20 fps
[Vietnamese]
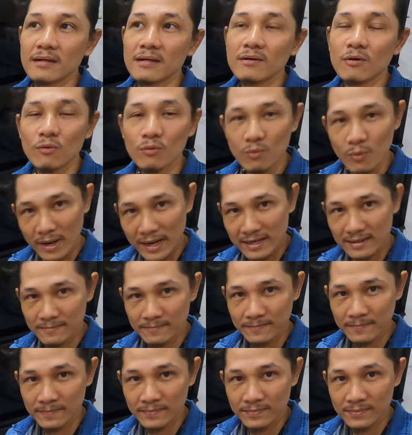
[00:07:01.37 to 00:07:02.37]
có cũ quá
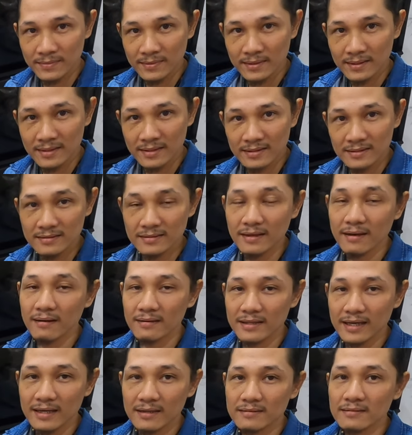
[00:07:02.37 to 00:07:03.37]
nhớ
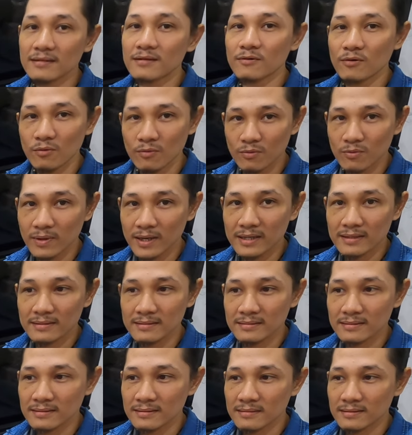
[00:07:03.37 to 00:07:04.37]
nha đừng cũ quá
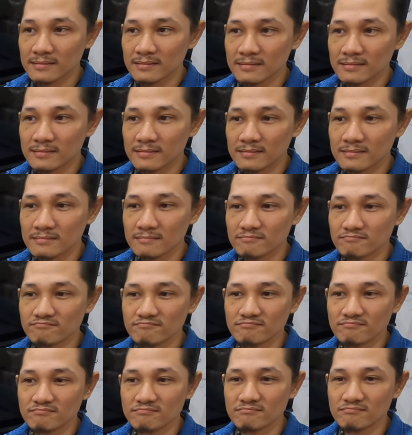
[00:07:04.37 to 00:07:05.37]

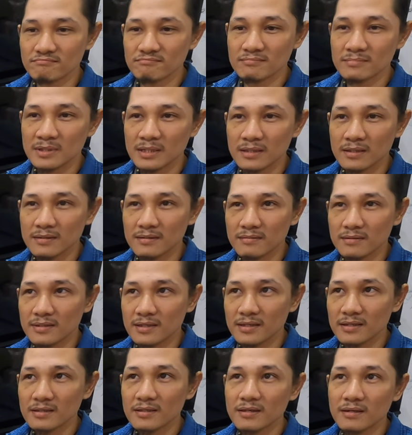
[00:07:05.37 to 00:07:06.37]
uhm,
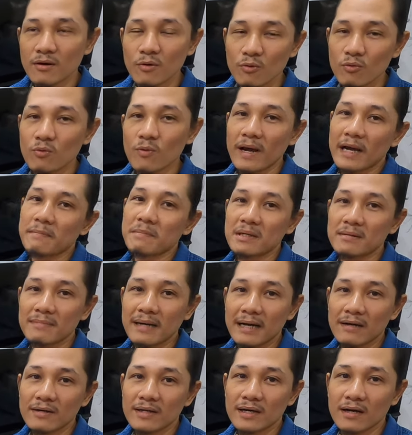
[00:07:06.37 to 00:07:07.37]
cứ cũ quá mà
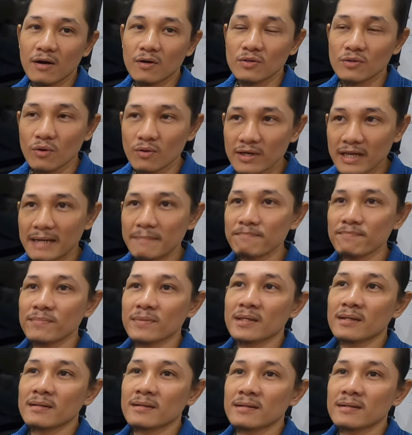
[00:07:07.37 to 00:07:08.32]
bảo là còn tốt lắm